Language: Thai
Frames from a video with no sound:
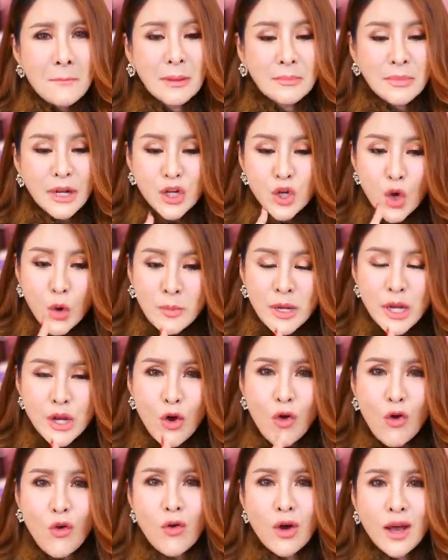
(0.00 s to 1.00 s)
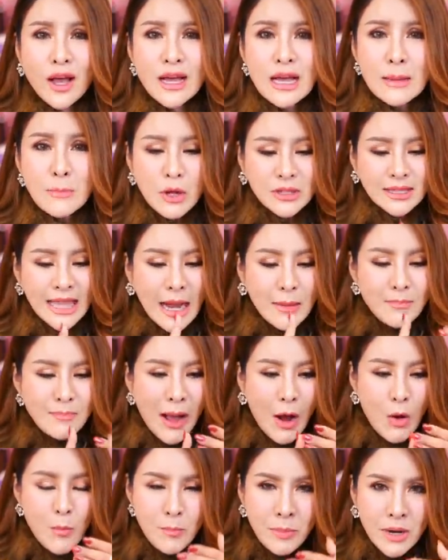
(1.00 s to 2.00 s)
มันเหมือนโดมิโนพอตั้ง
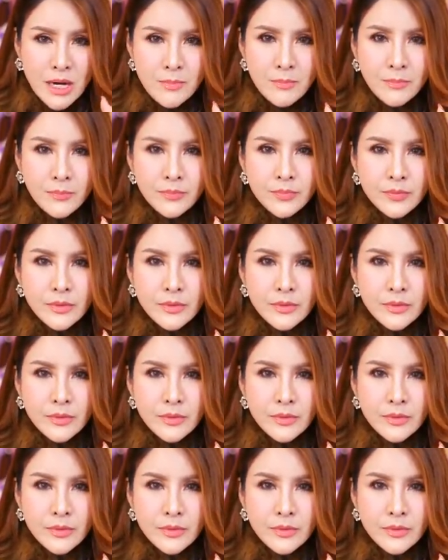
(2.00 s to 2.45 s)
เป้าปุ๊บ